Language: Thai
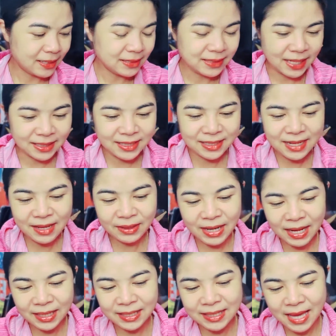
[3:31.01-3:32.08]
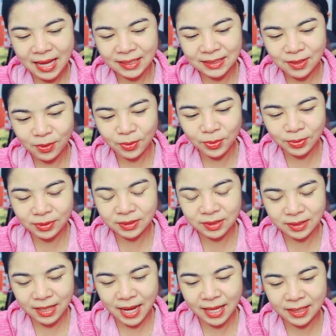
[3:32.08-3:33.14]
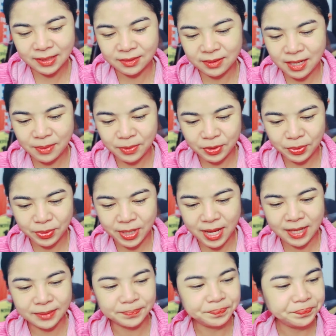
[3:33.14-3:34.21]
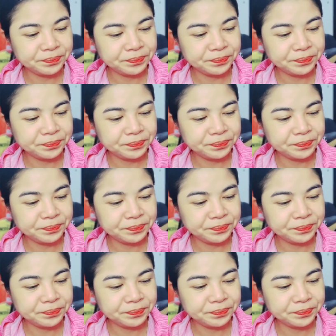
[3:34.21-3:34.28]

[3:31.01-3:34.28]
นิสัยที่น่ารักอีกอย่างหนึ่งของคุณคืออะไรมาดูกัน